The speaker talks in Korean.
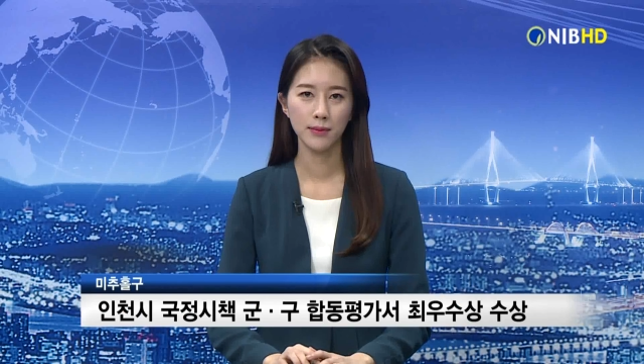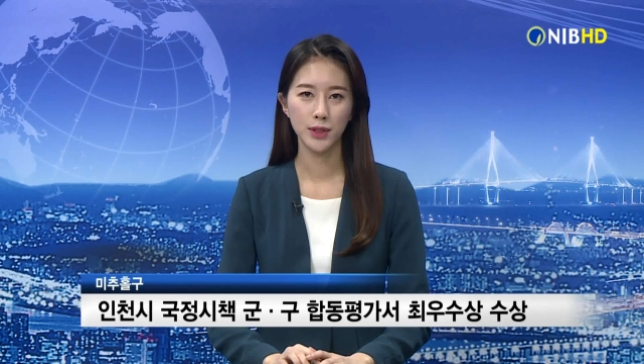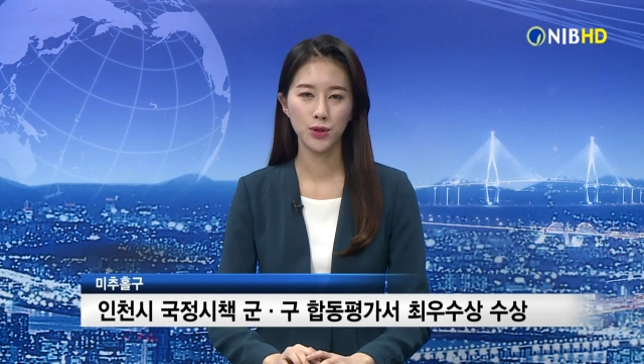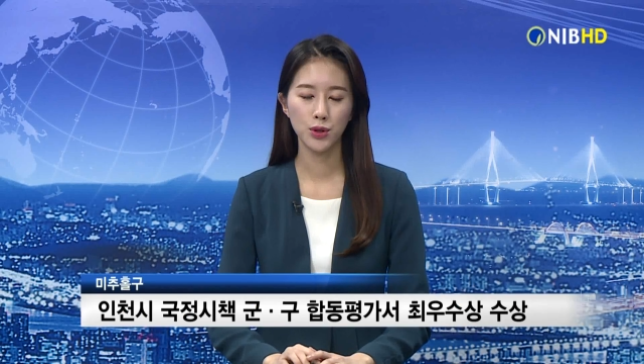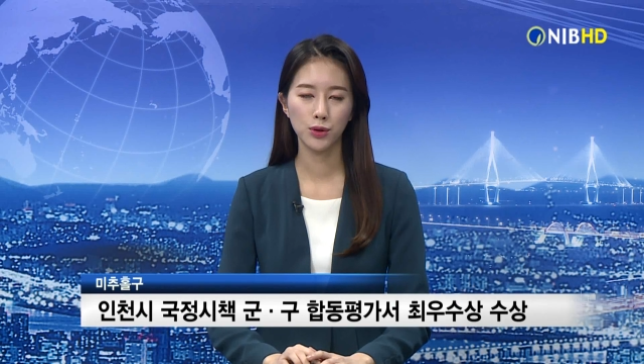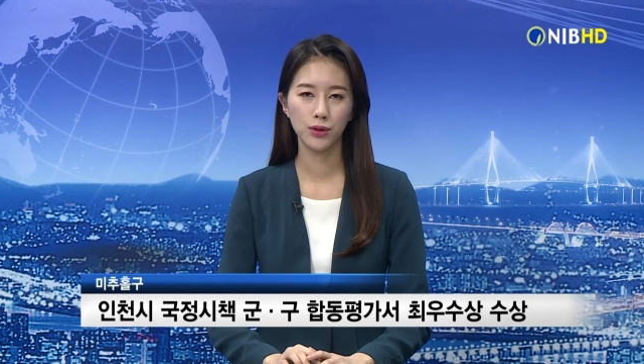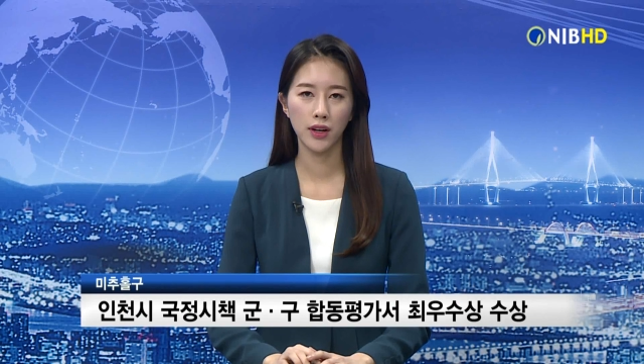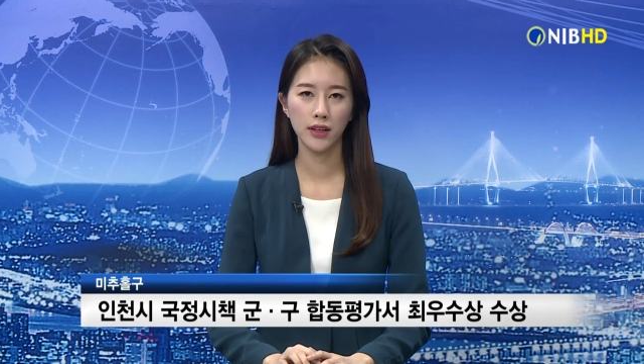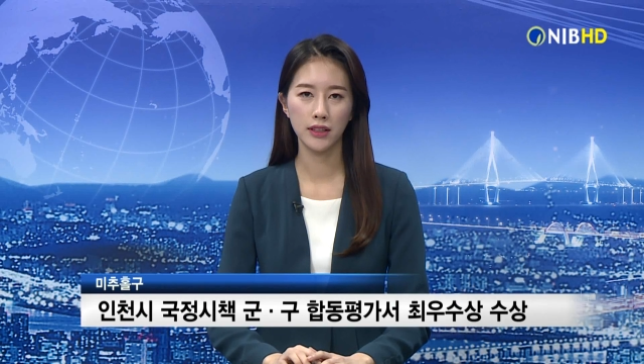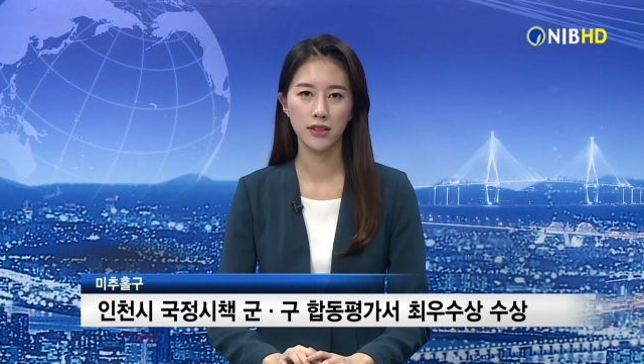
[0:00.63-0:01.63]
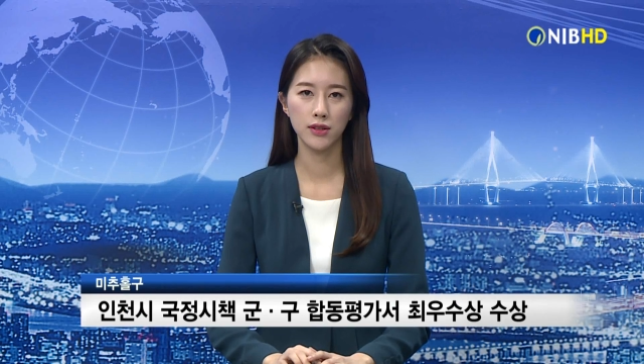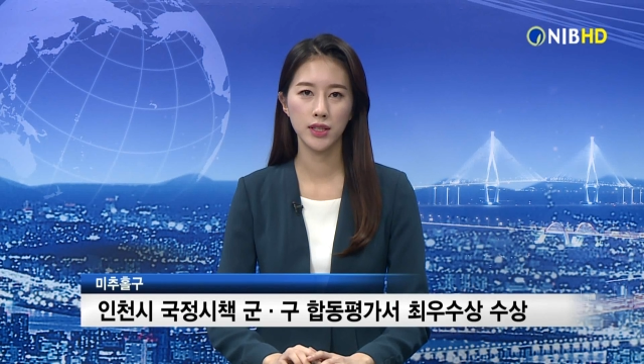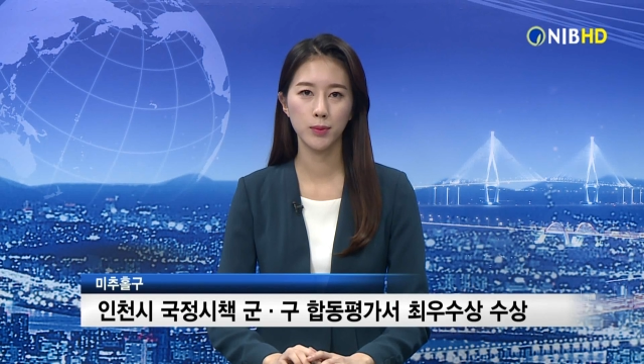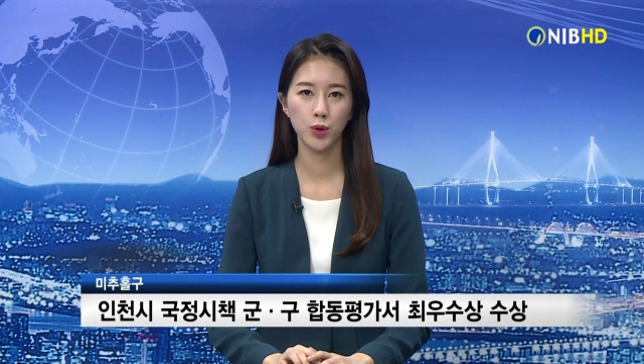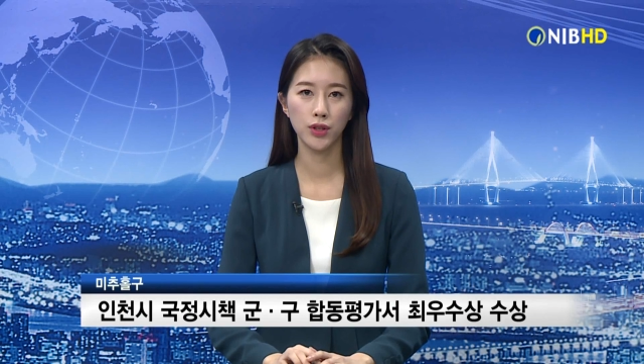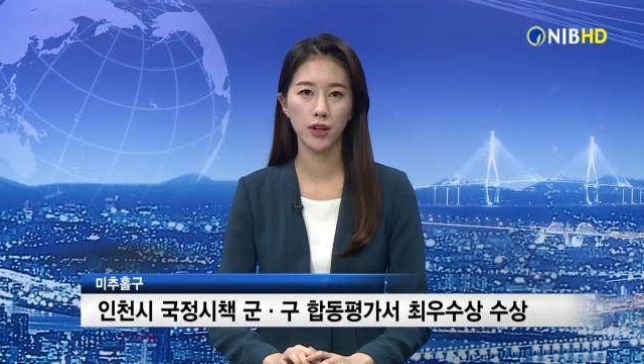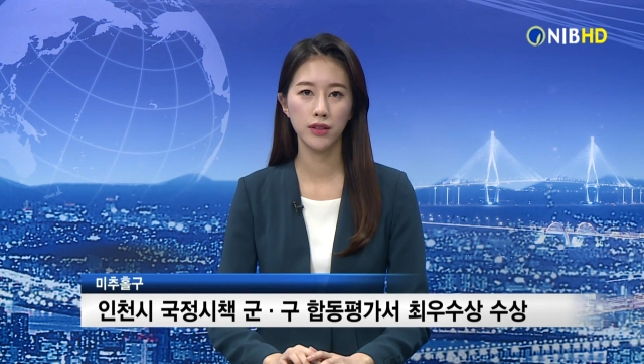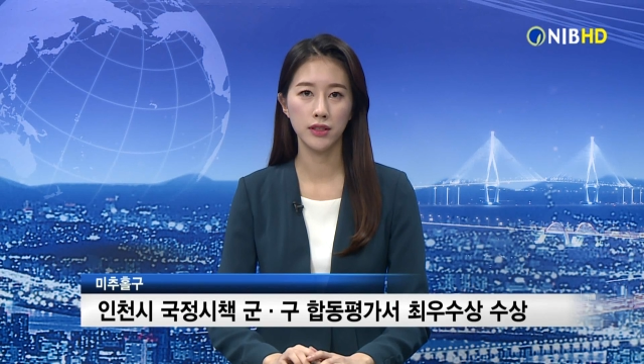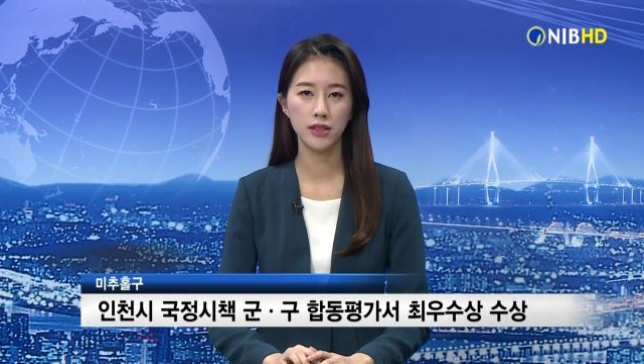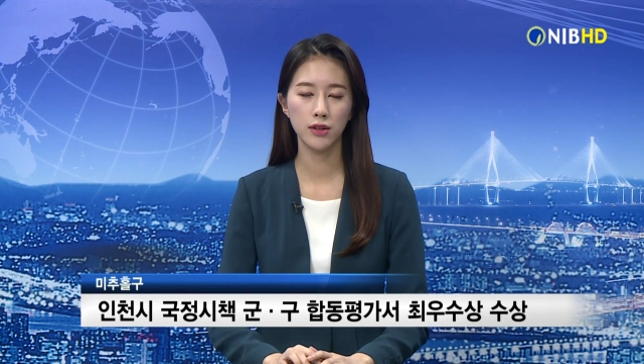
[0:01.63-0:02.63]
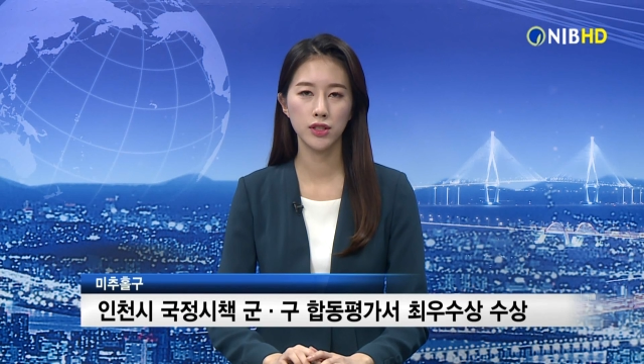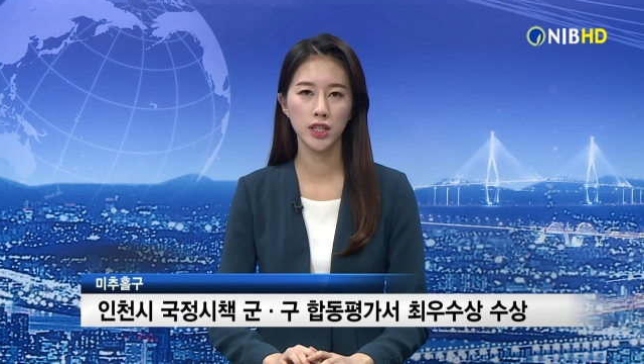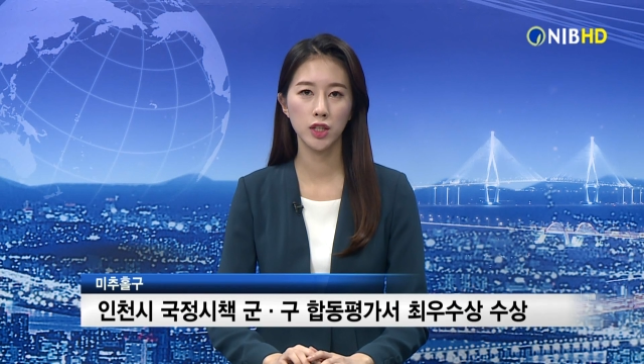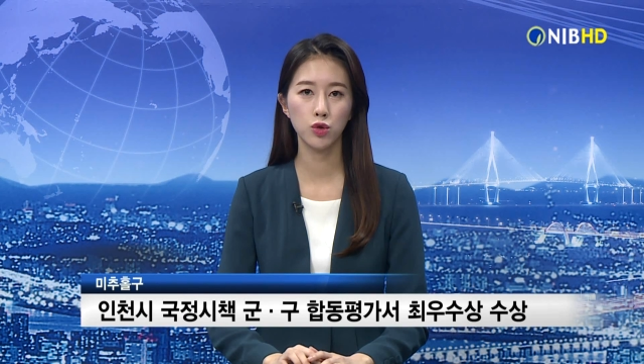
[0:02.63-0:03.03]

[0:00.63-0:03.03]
미추홀구가 2019년 인천시